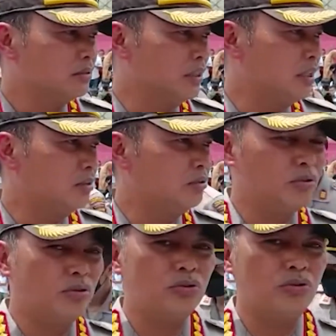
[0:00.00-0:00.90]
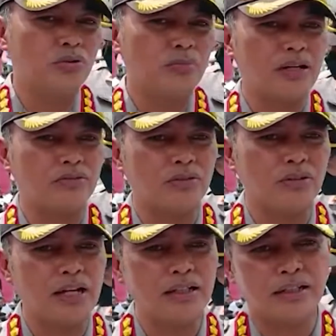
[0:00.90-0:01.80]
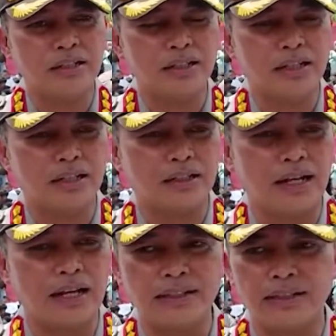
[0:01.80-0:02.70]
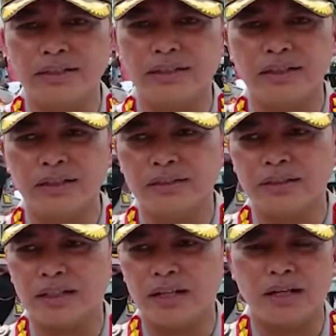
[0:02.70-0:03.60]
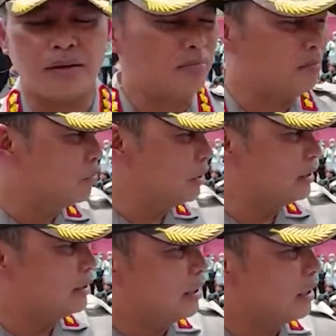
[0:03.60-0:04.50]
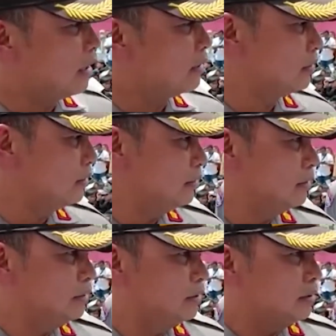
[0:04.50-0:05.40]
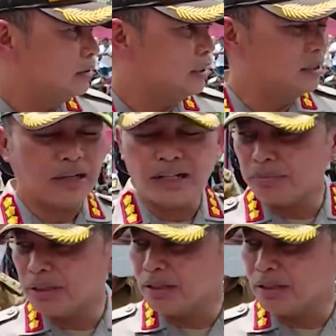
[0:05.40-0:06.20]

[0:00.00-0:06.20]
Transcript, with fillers: dengan guru-guru kepala sekolah yang hadir di sini karena muridnya tadi malam